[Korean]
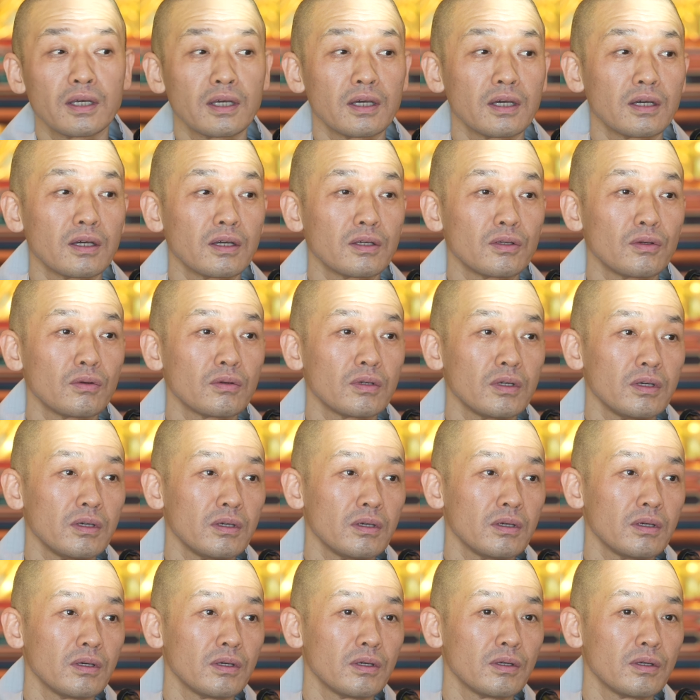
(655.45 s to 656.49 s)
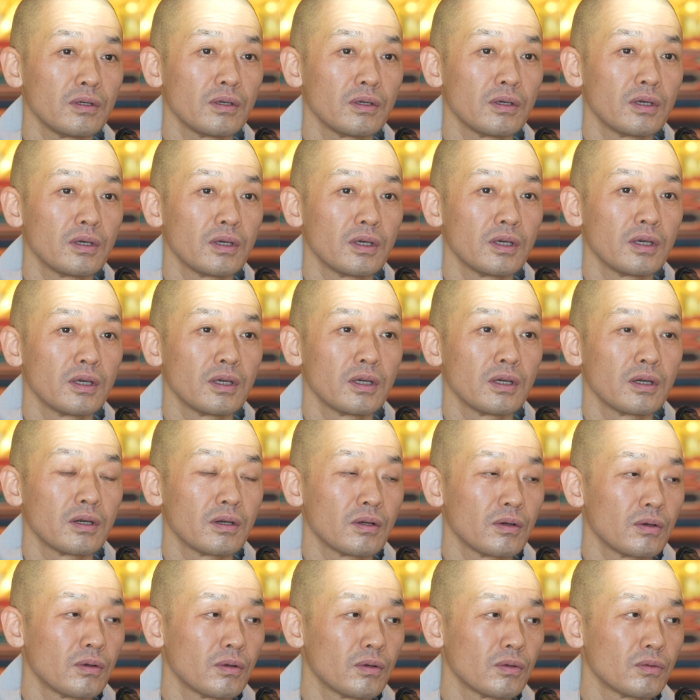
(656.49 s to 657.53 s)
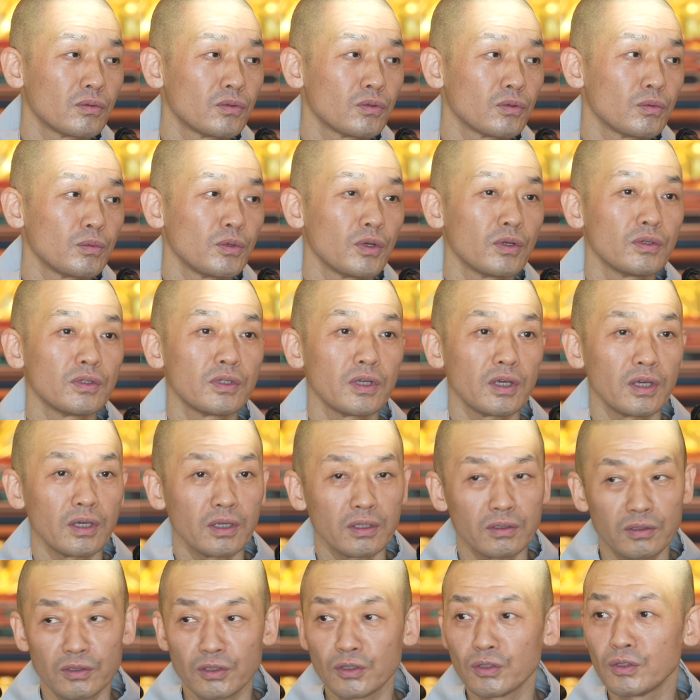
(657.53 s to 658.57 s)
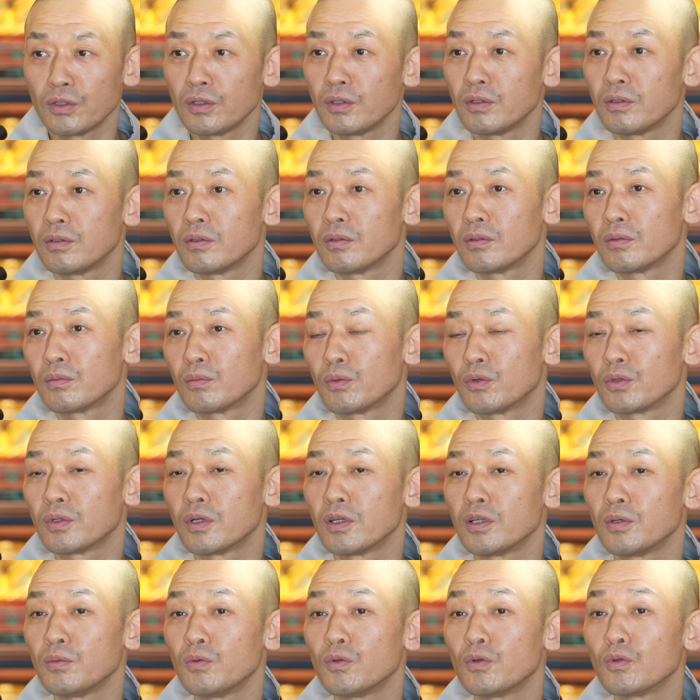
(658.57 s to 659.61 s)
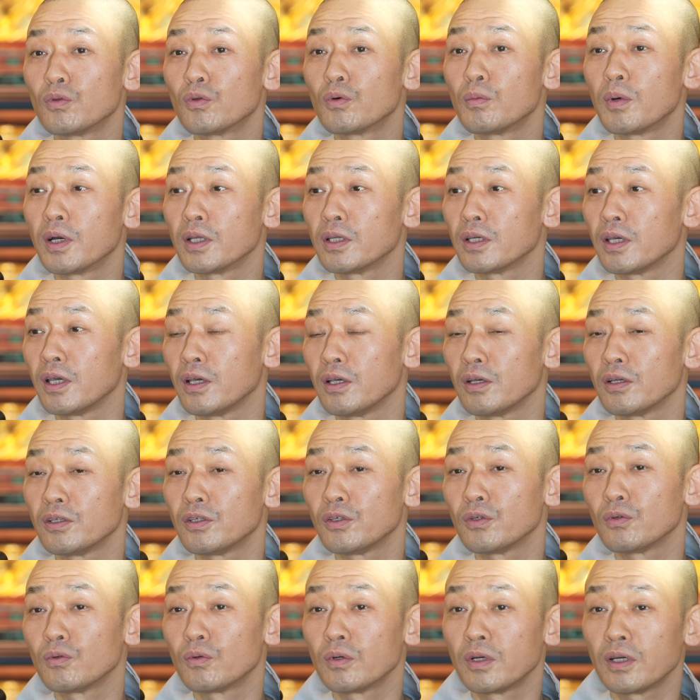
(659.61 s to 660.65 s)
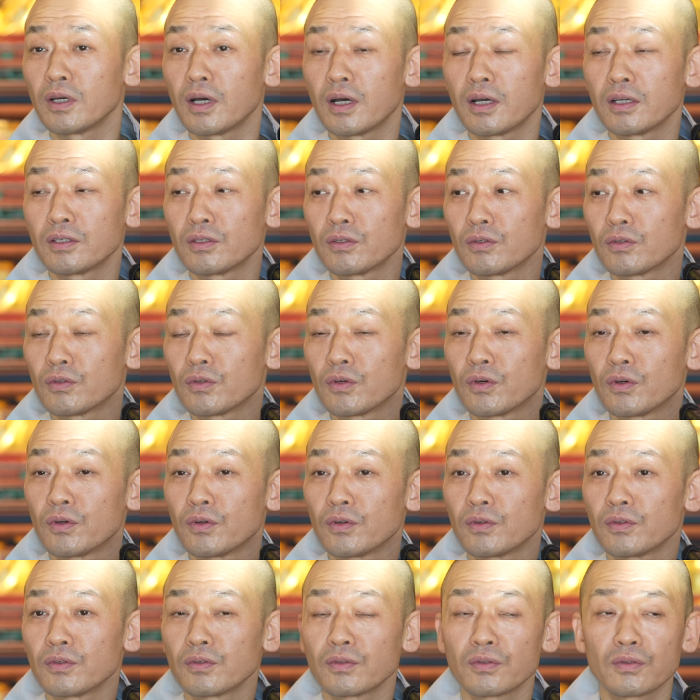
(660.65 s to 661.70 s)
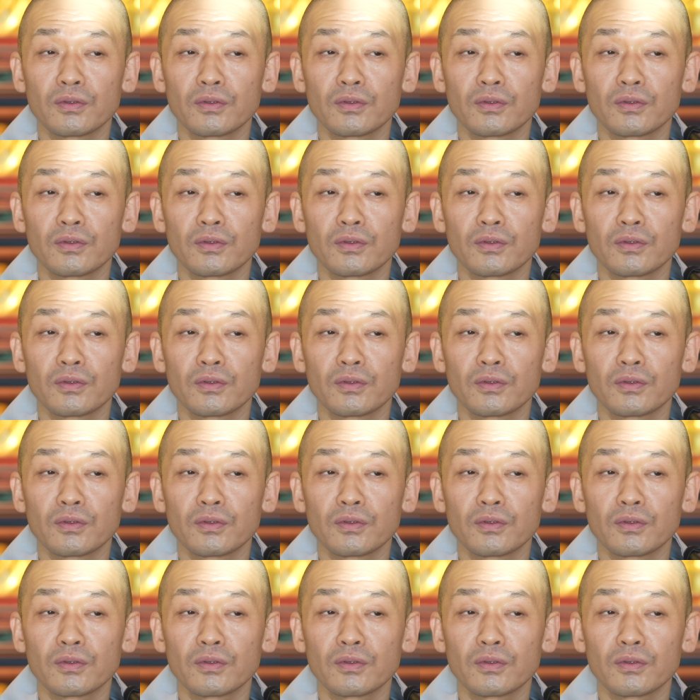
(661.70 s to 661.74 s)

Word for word: 아, 여기 어, 조금 연세 드신 보살님들도 많이 계시고 하셔서